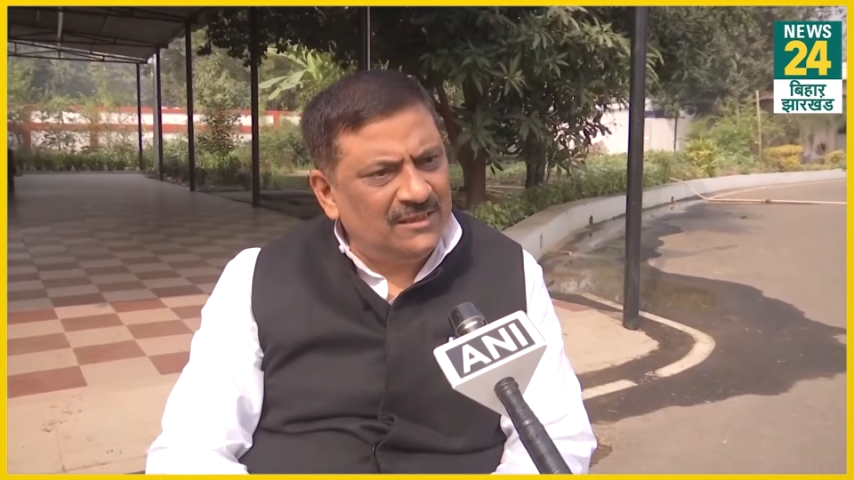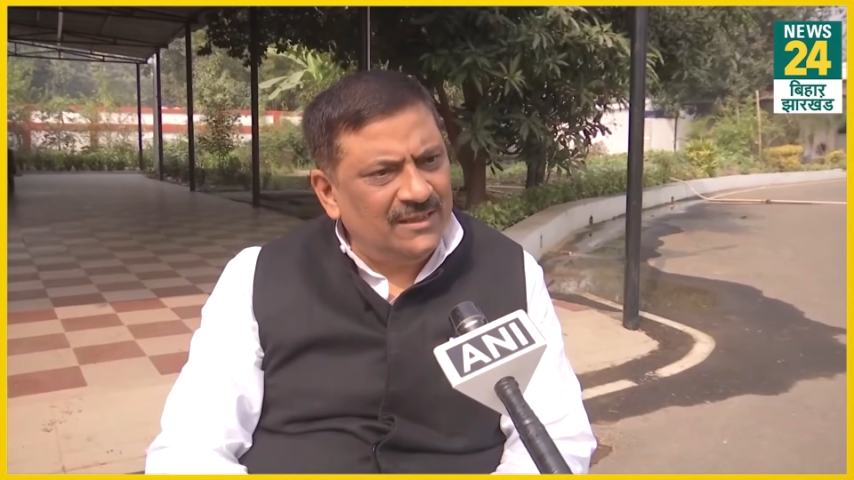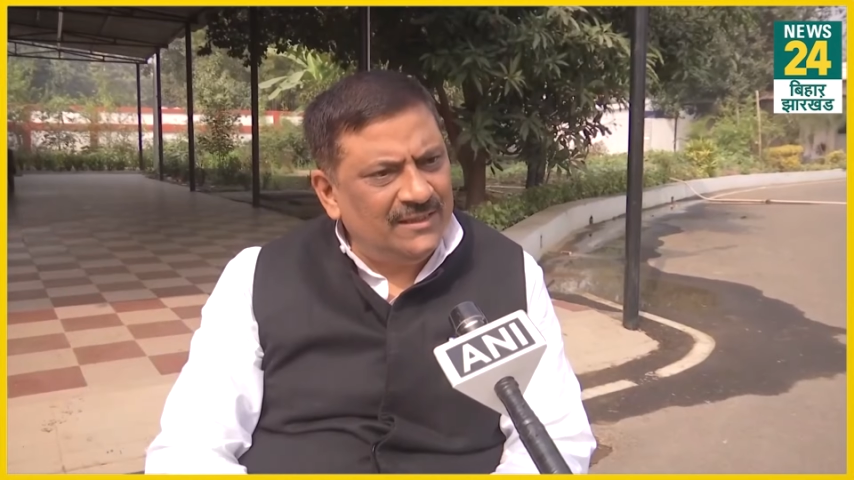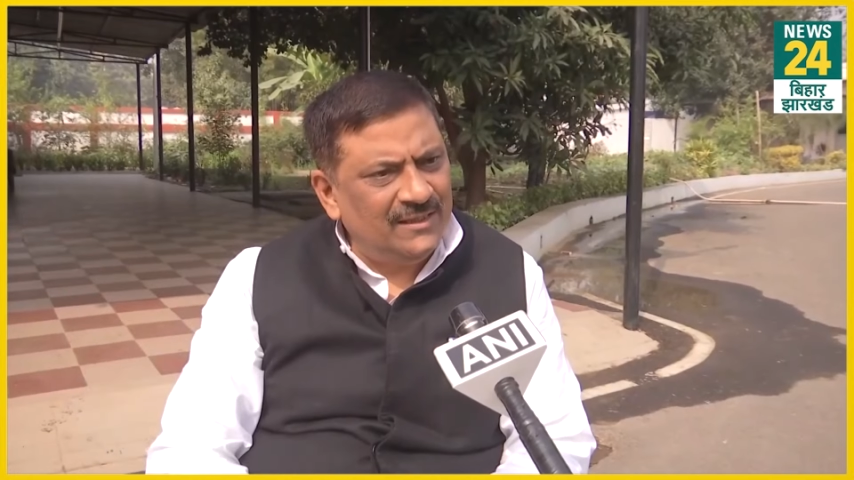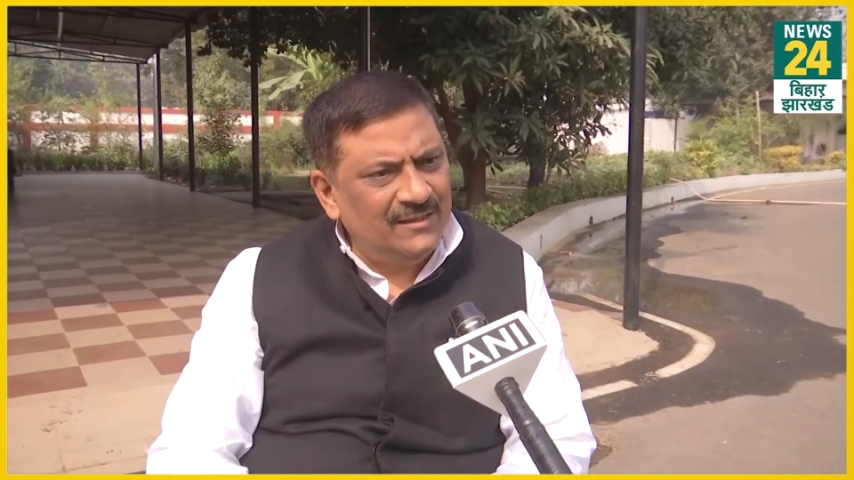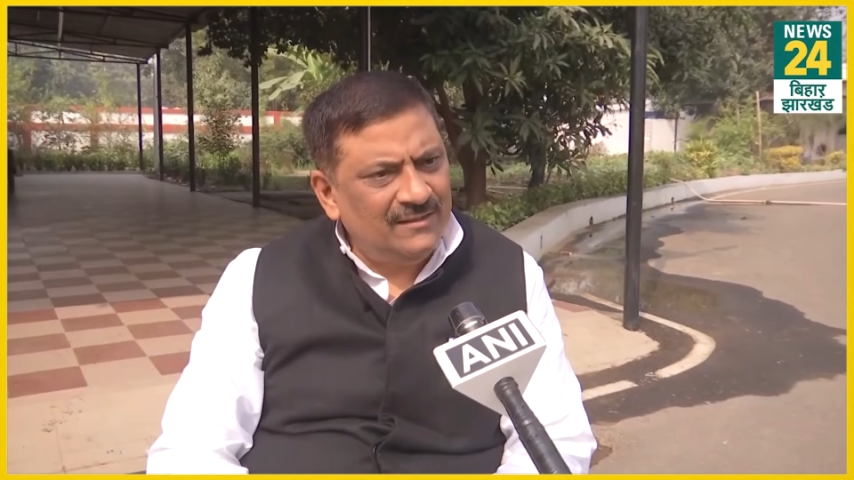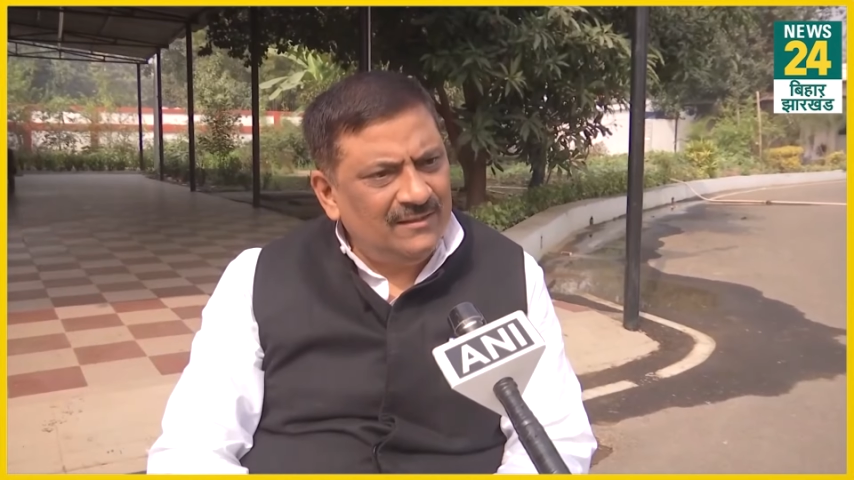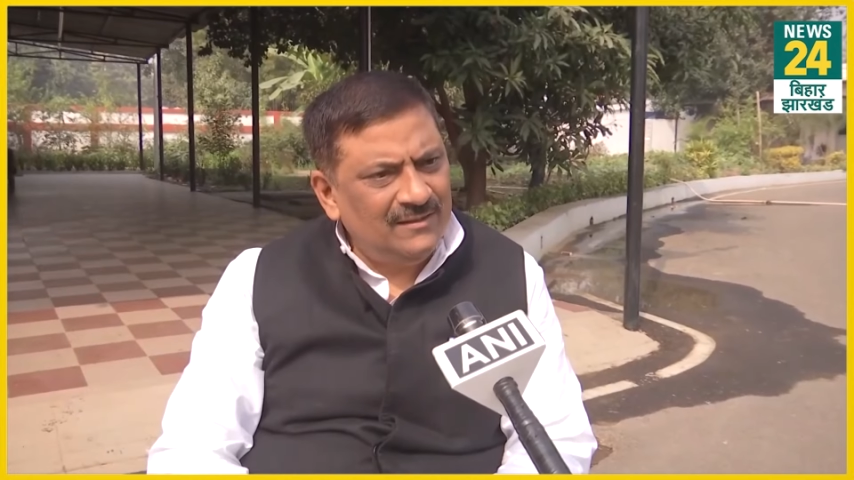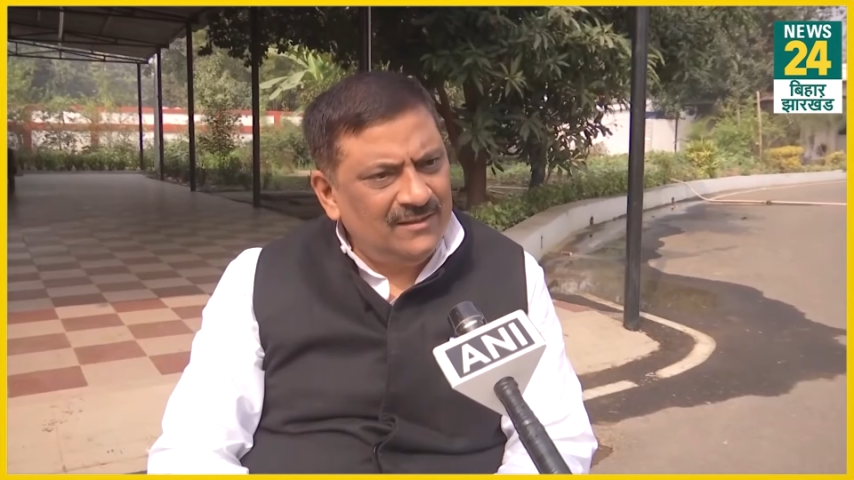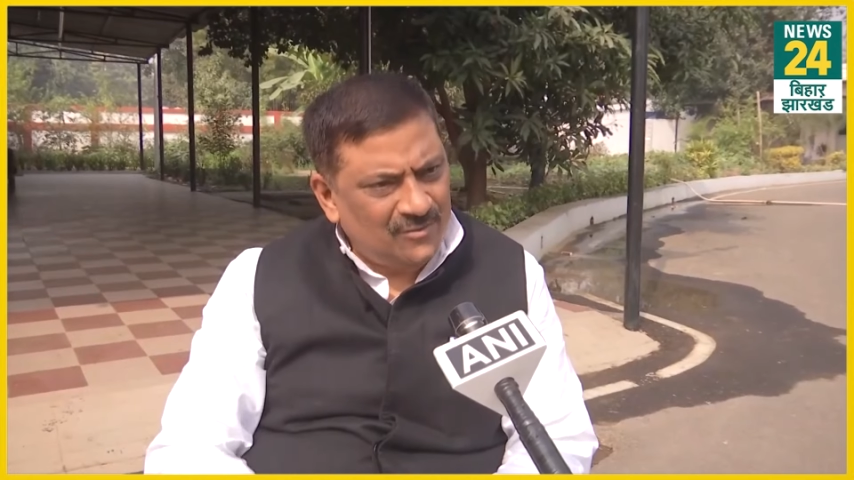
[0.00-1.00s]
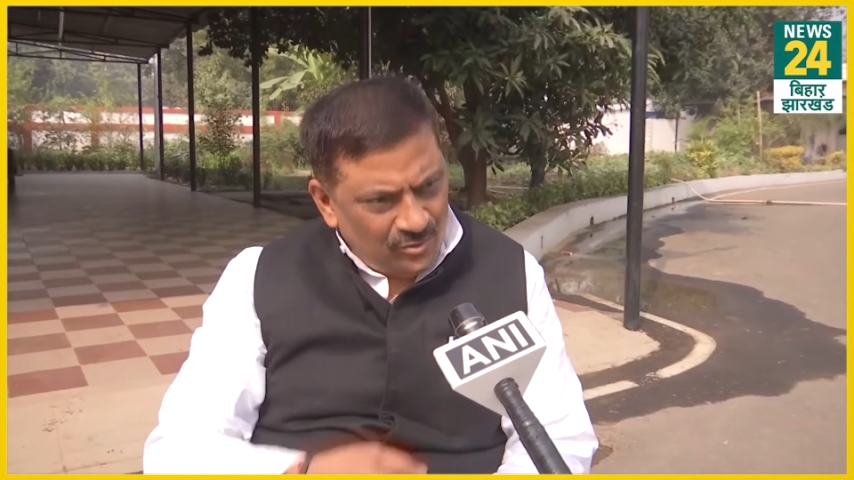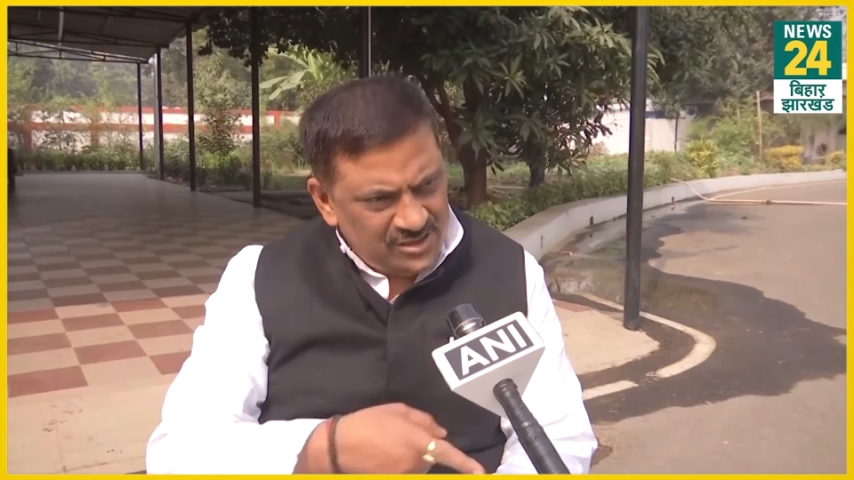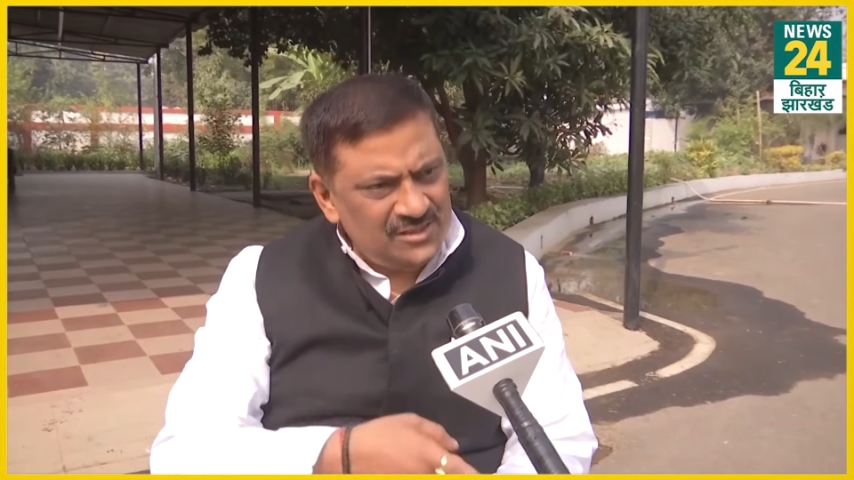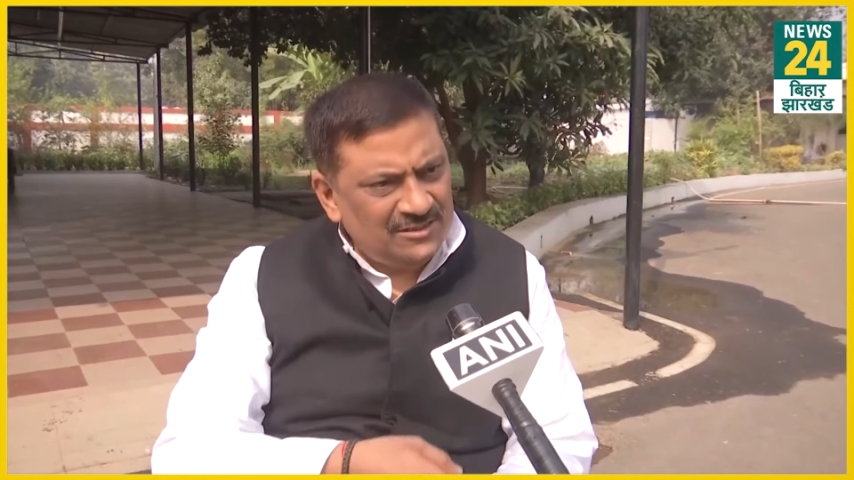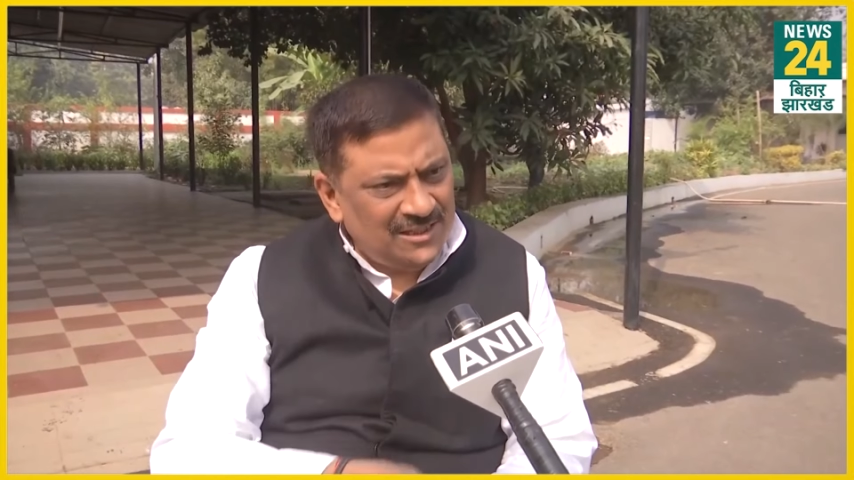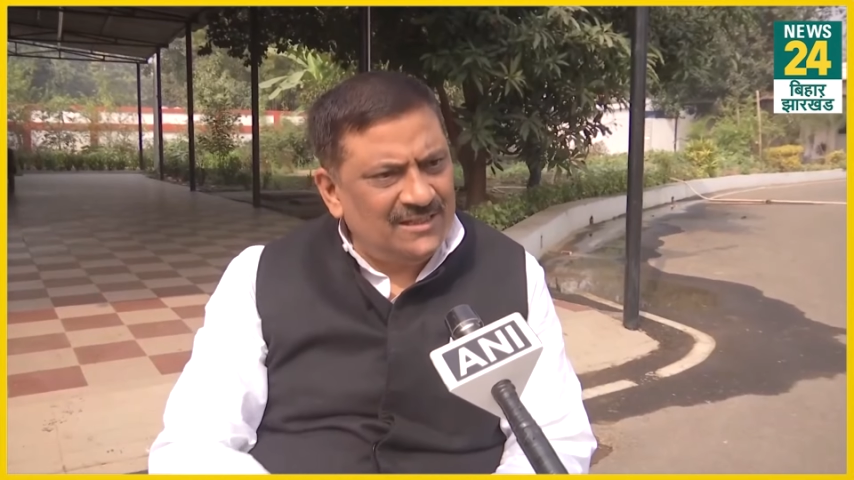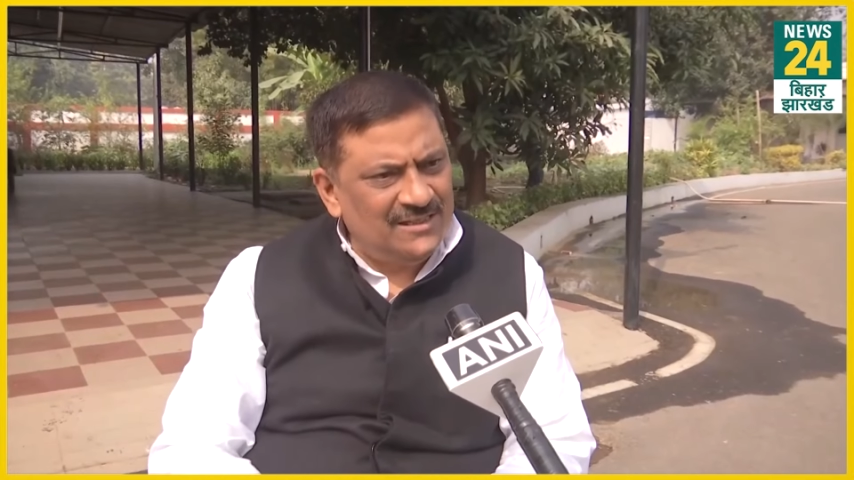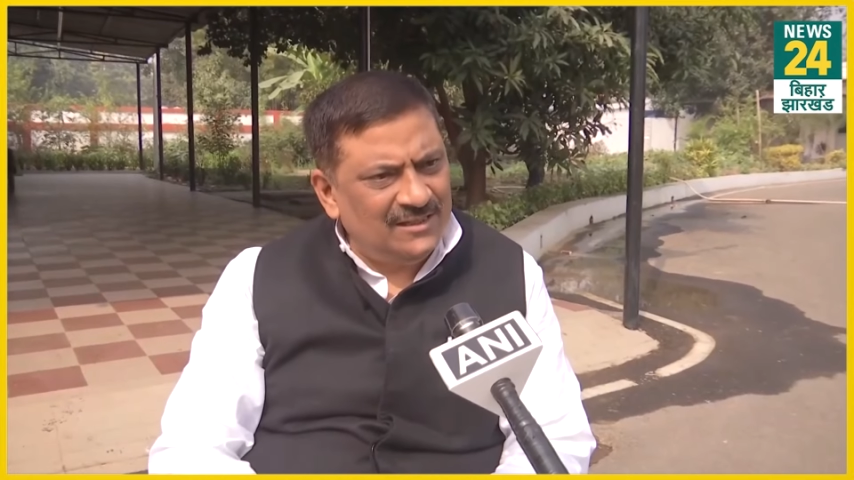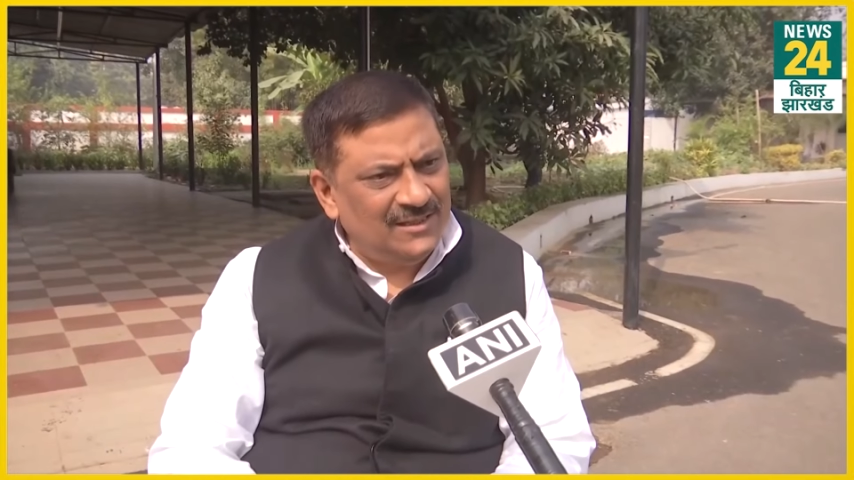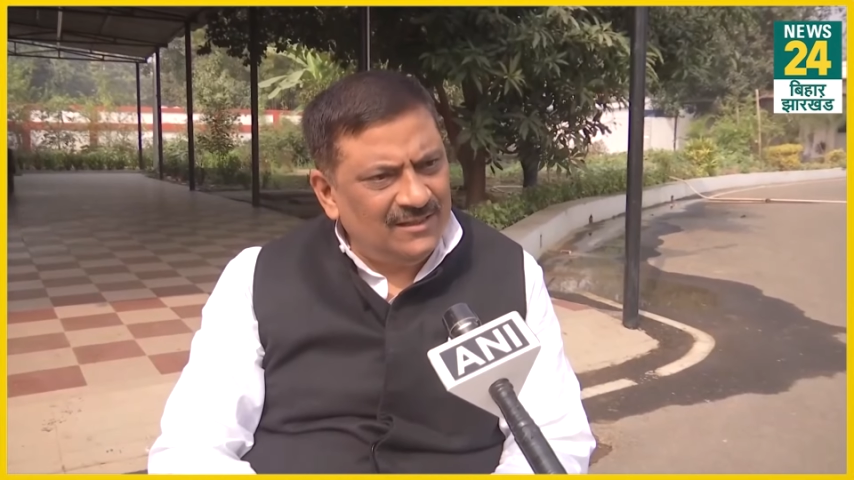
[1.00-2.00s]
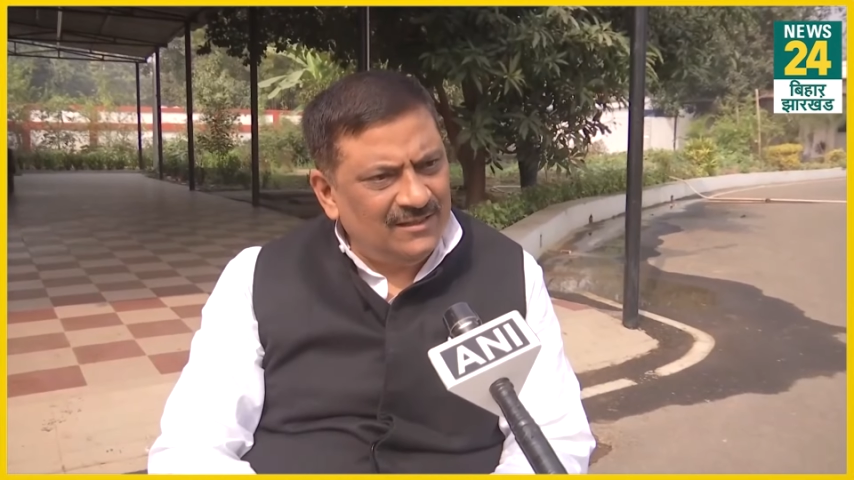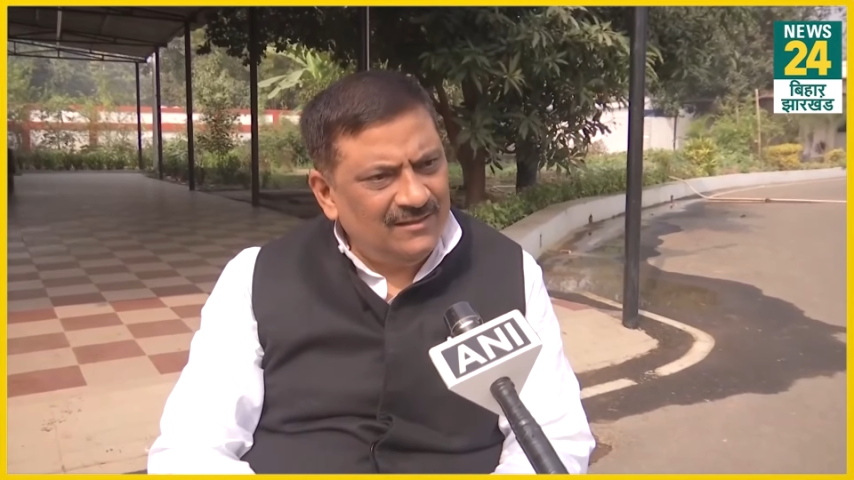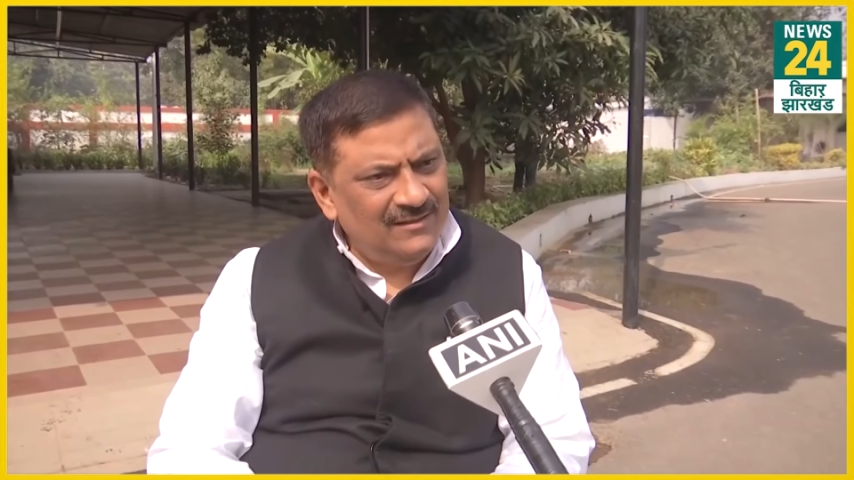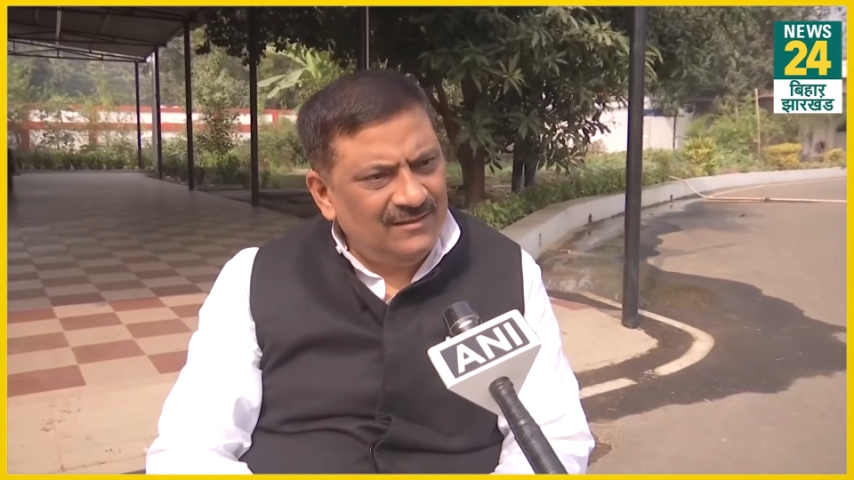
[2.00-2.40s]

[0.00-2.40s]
बात है ये कांग्रेस ने तय किया था ना